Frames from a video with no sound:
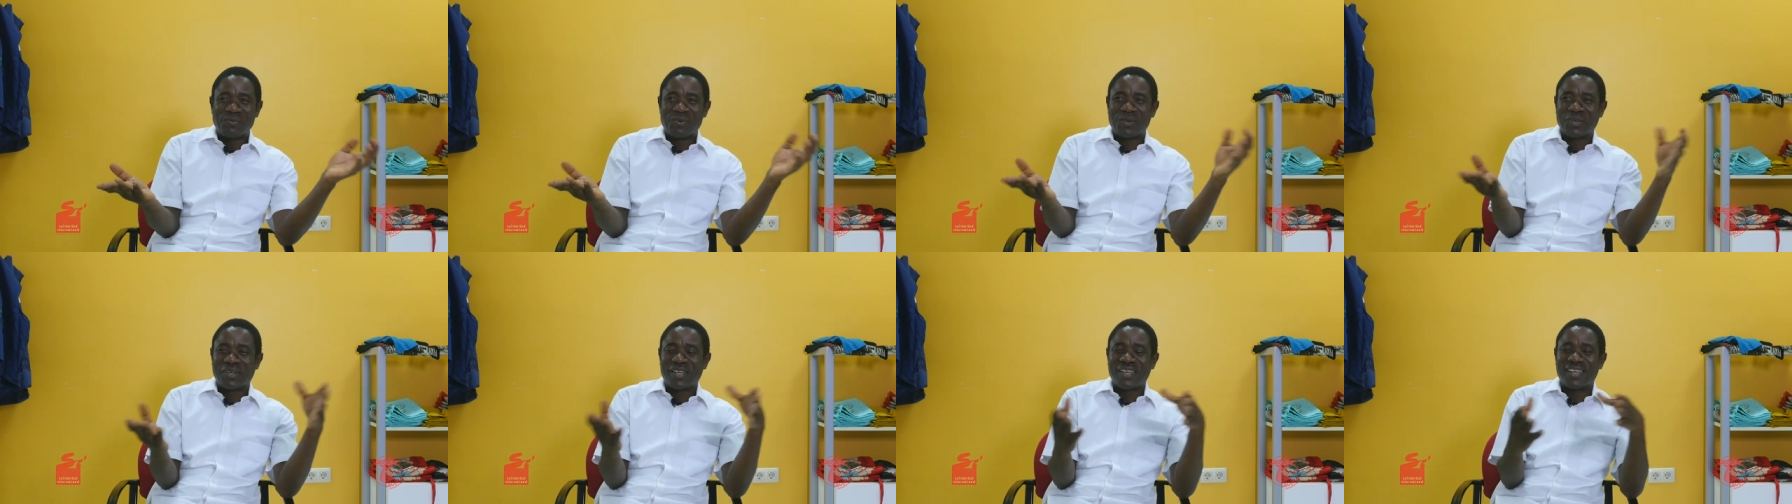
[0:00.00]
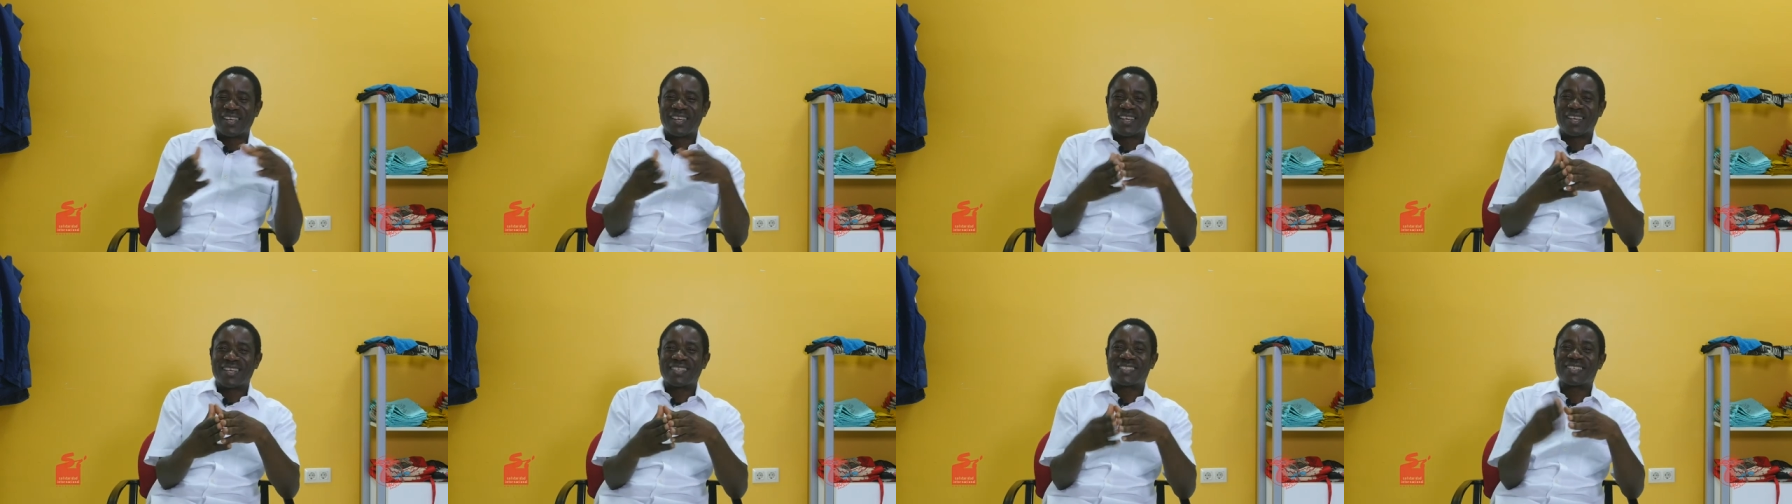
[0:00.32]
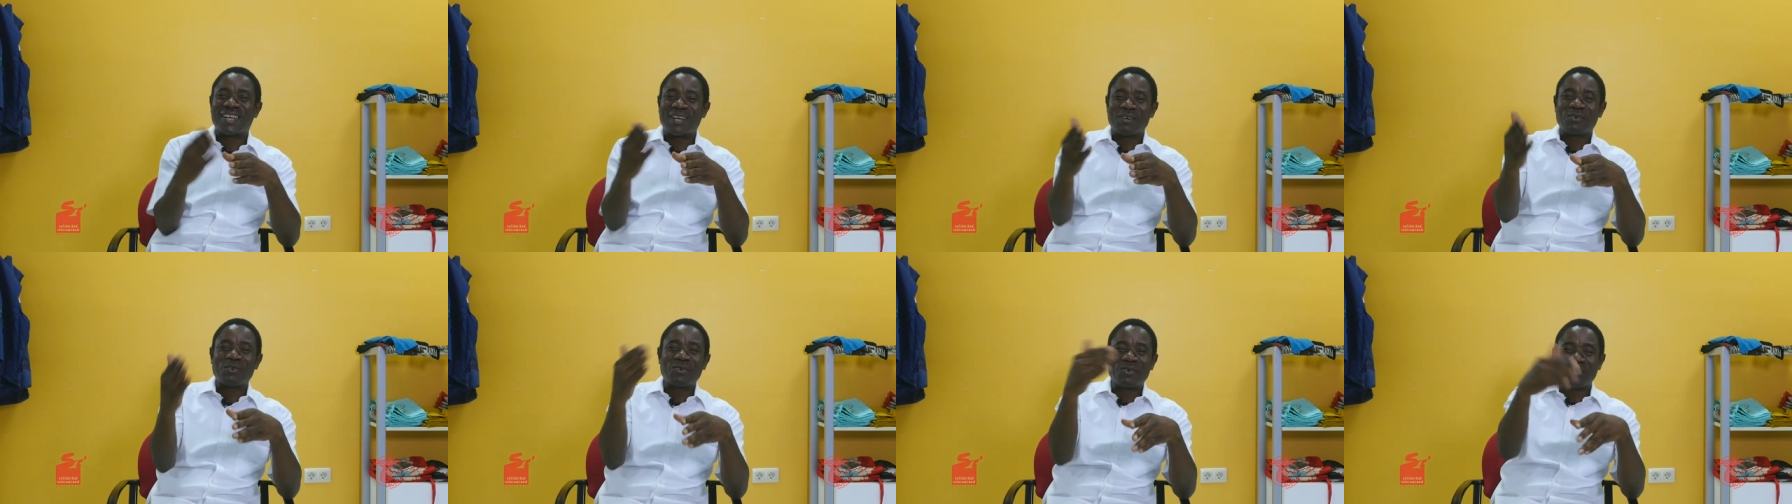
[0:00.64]
porque es
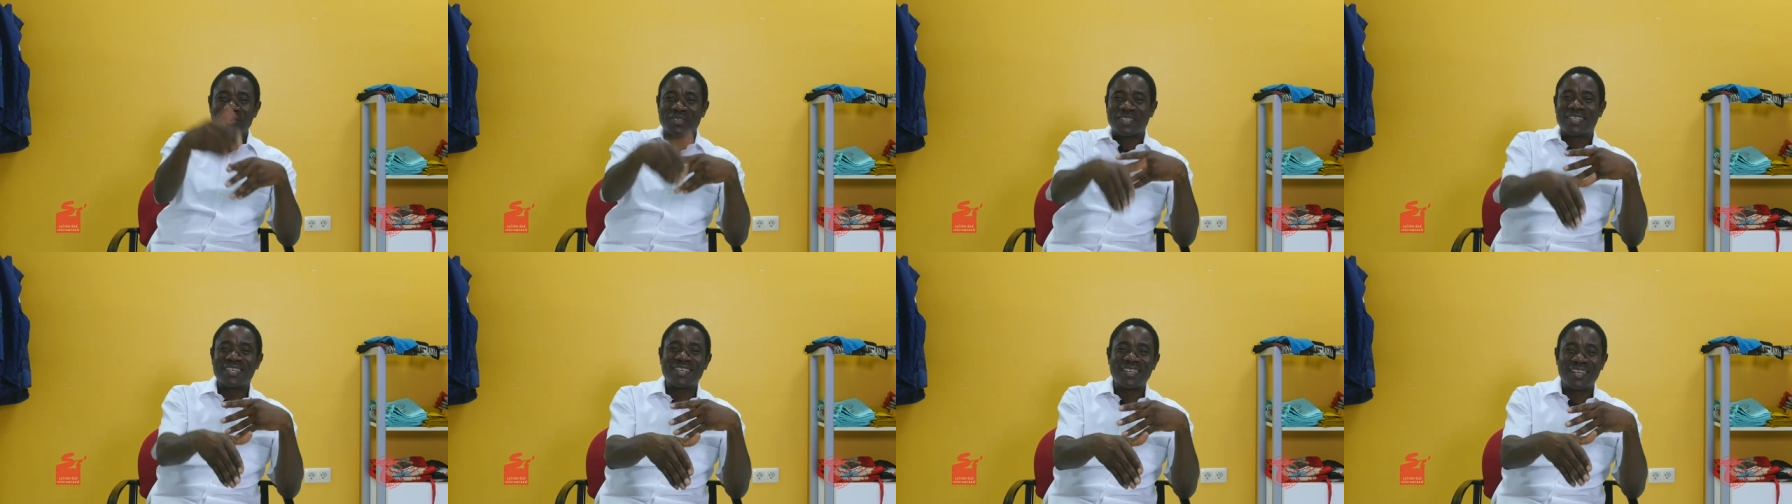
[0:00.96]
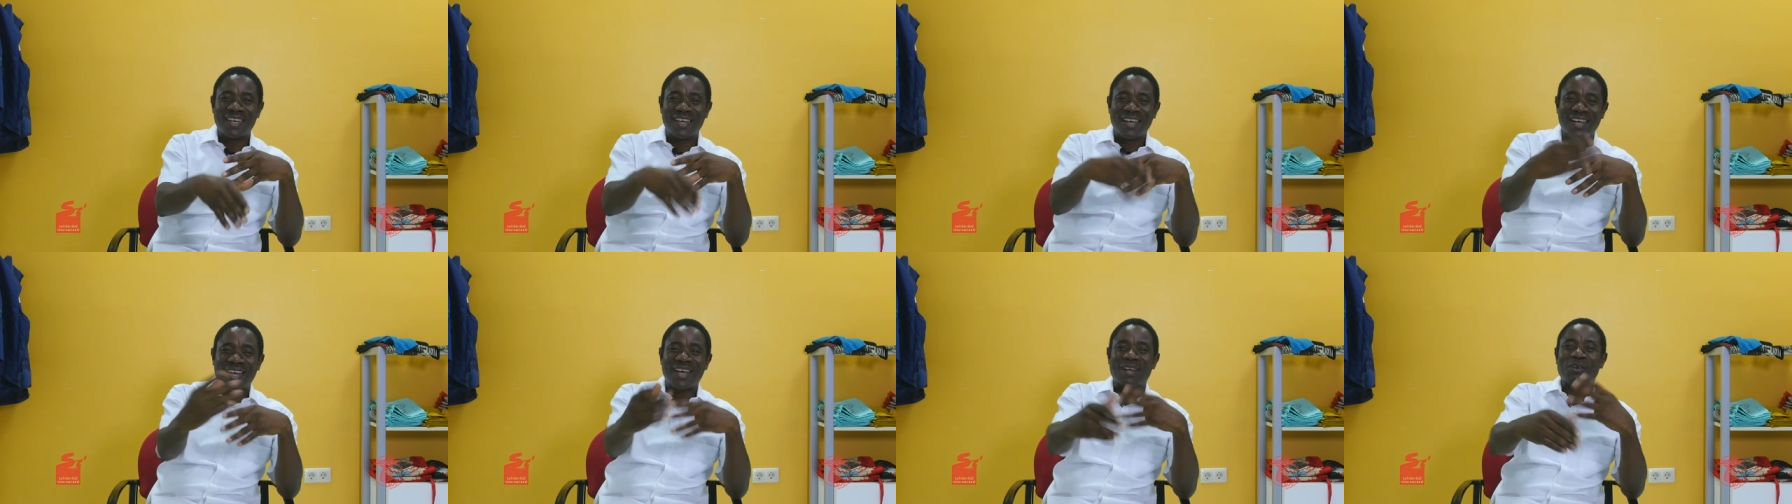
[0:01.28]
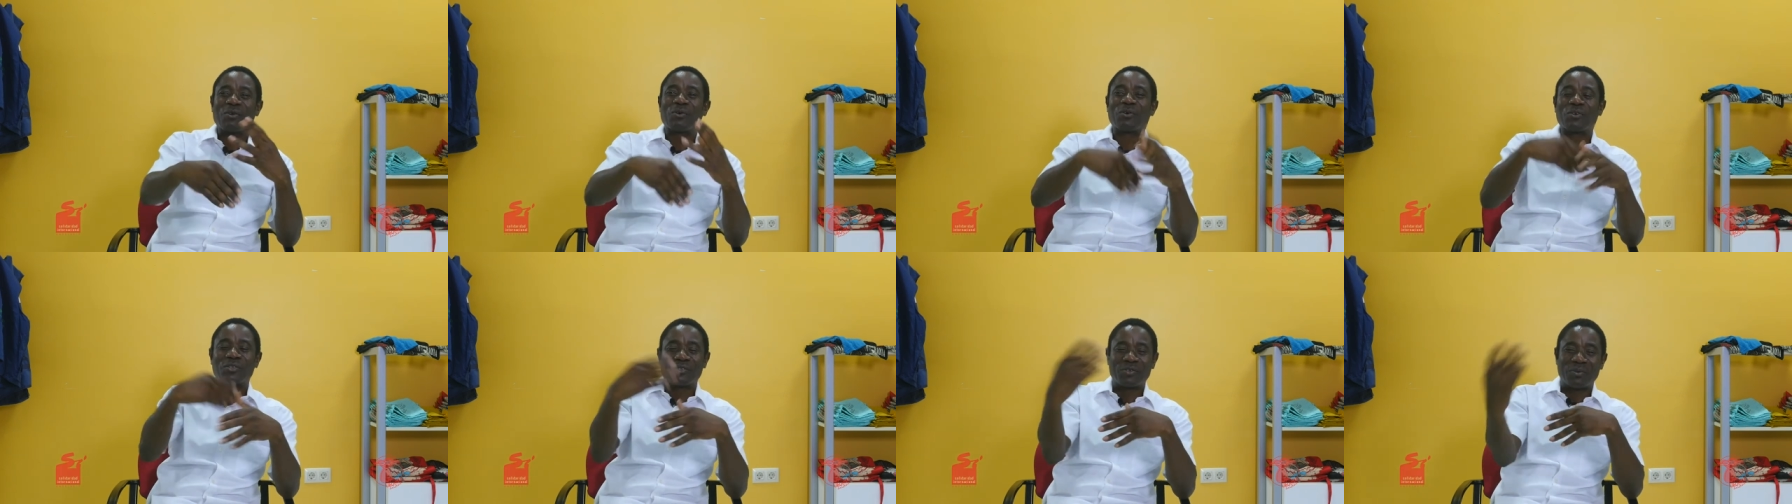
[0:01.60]
algo que llega,
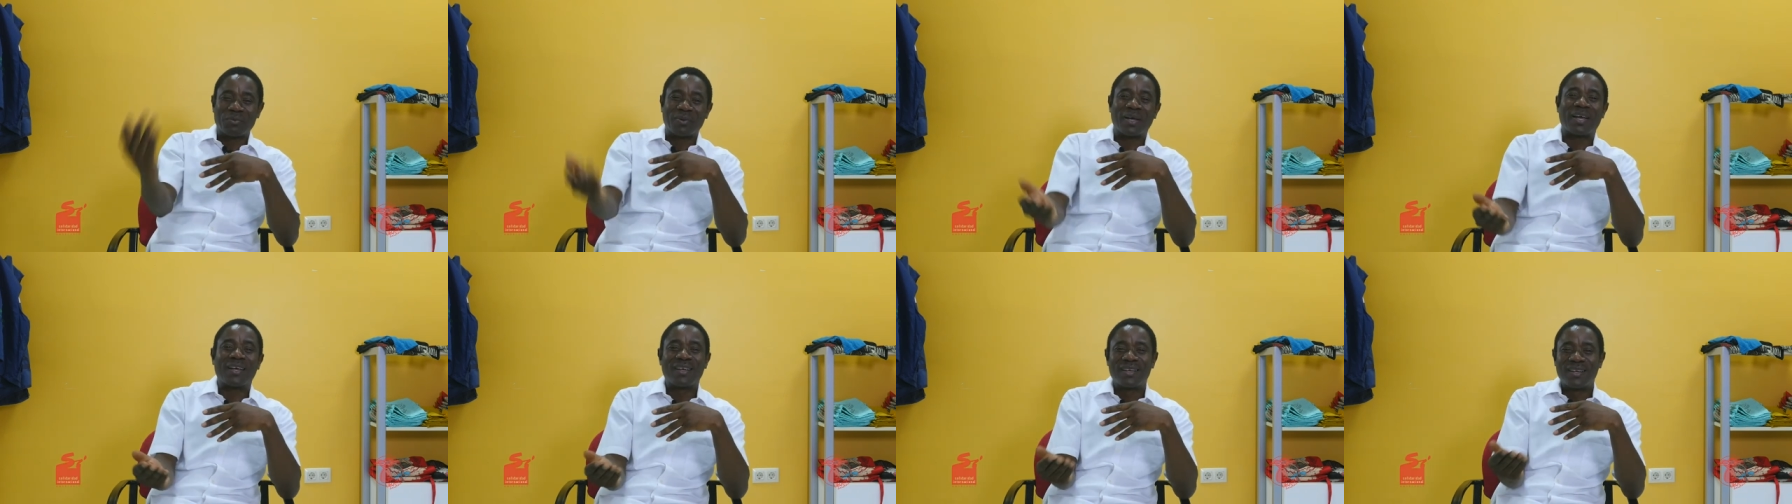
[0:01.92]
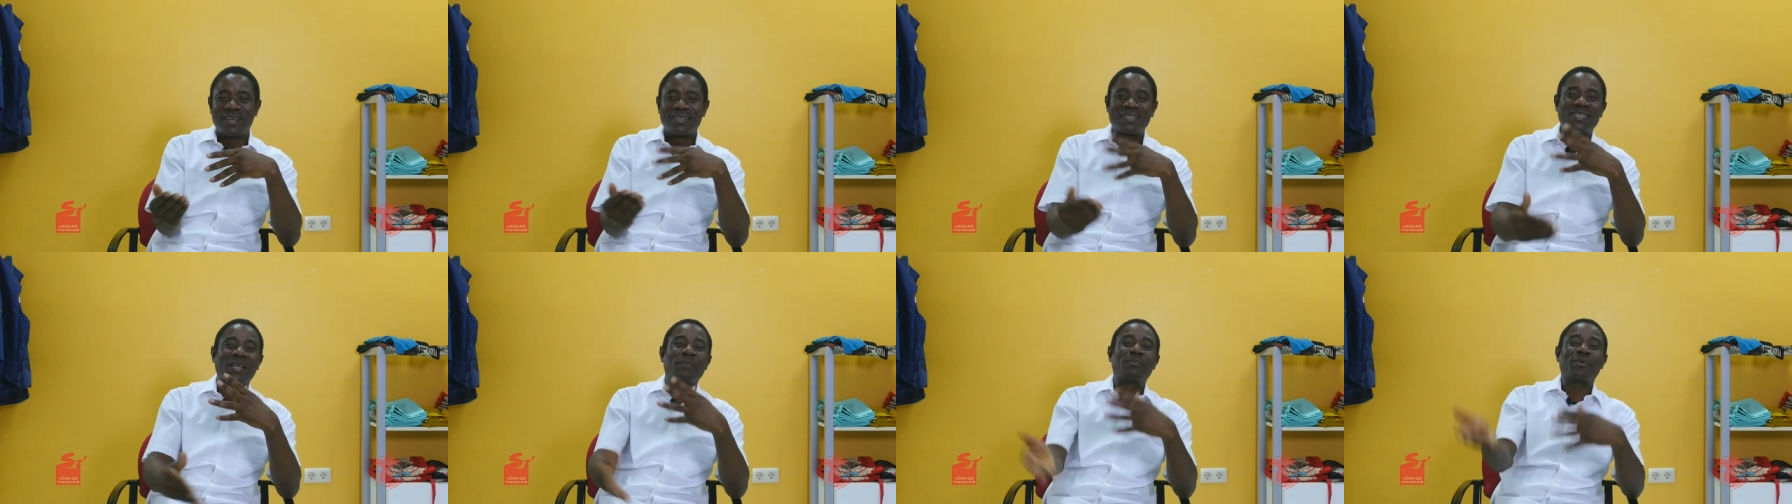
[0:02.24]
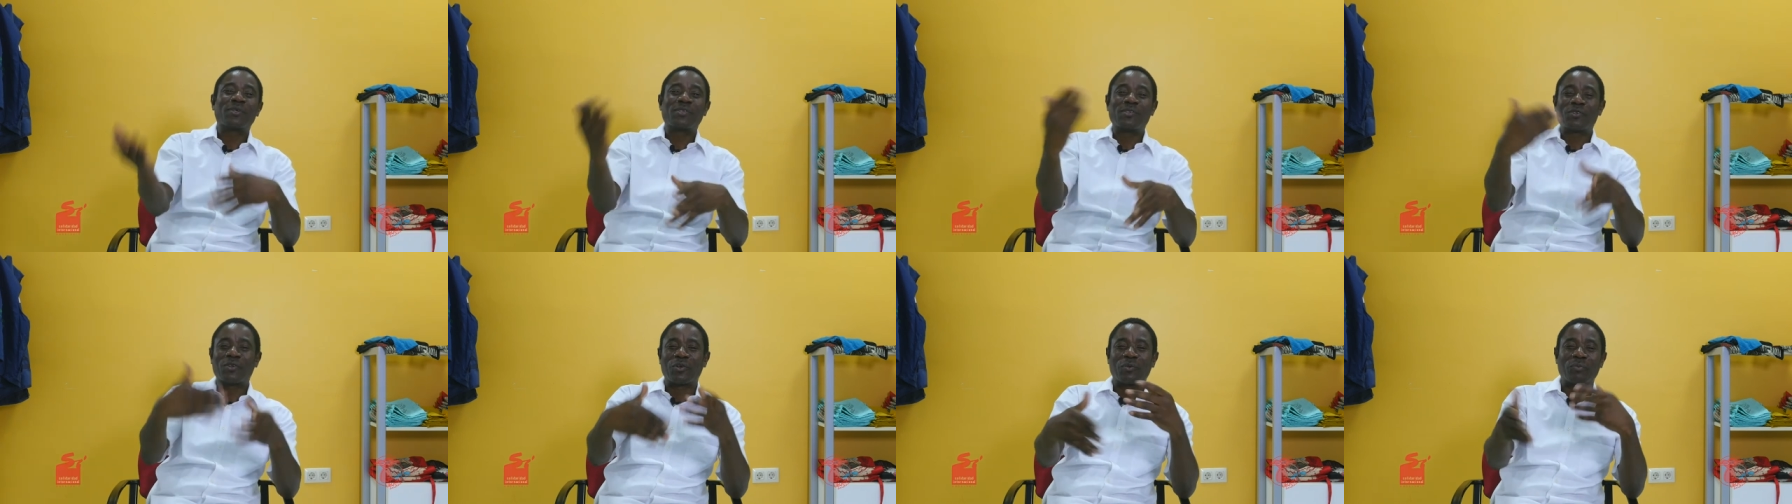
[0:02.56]
algo que se va,
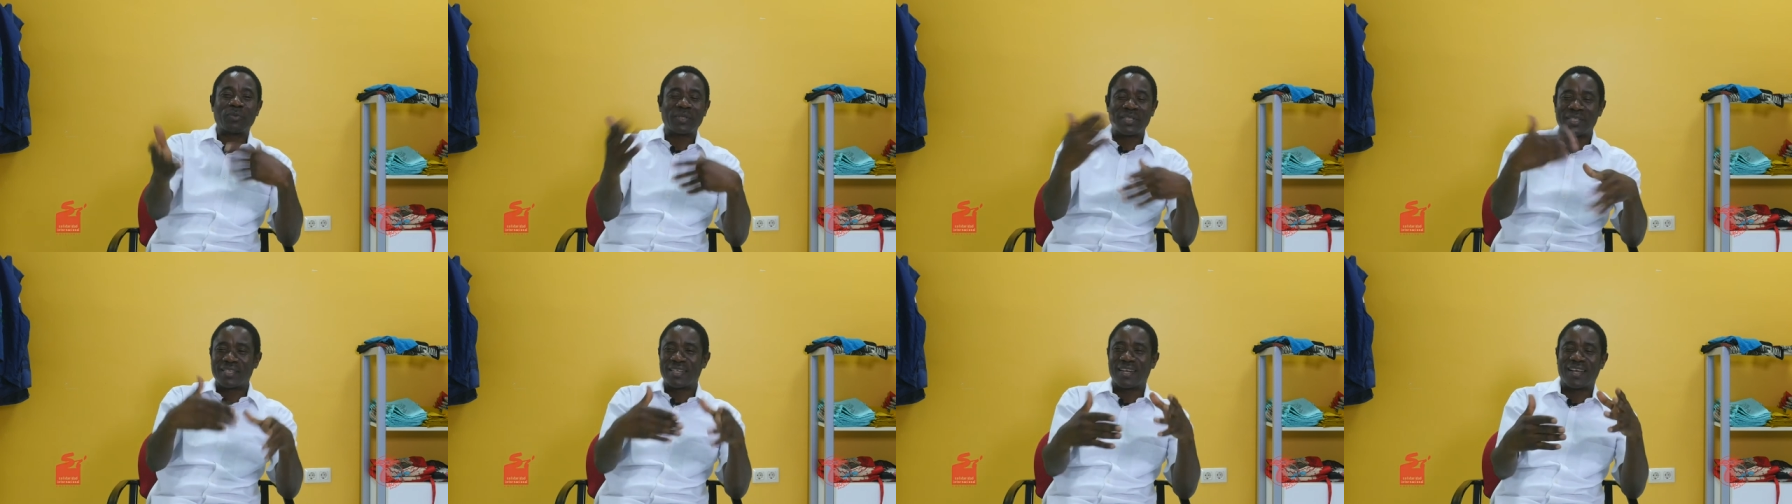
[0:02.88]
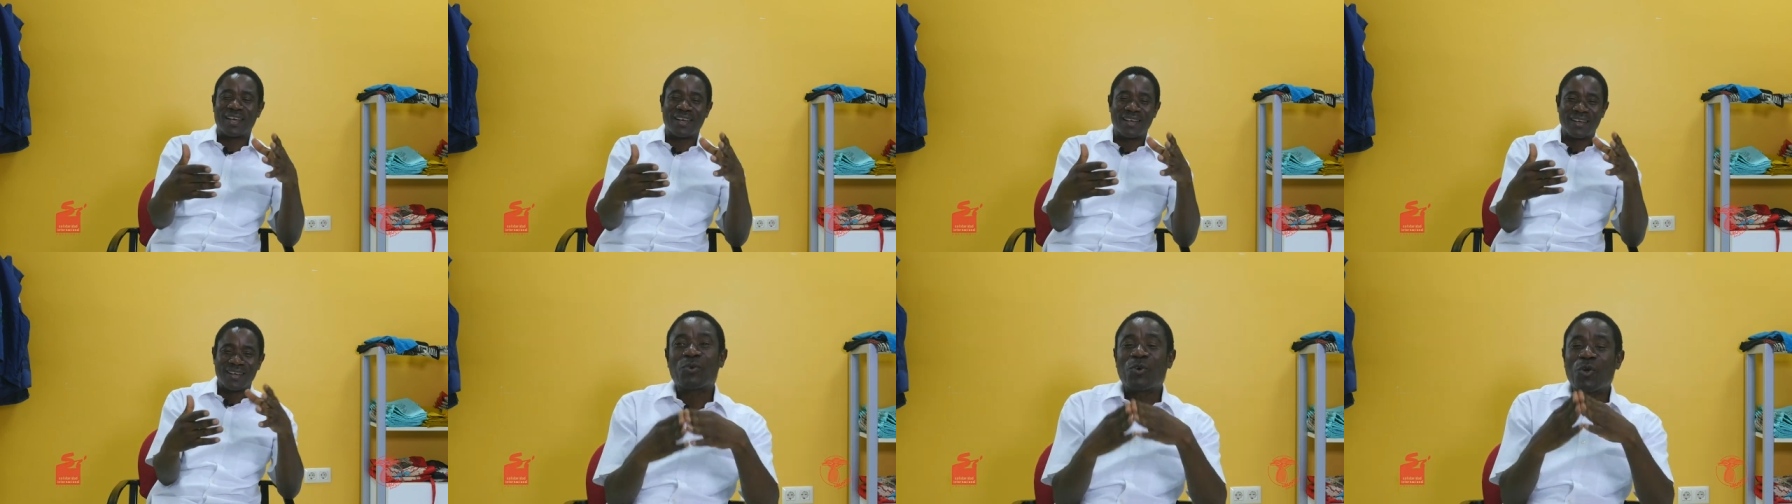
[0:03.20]
siempre se repetirá.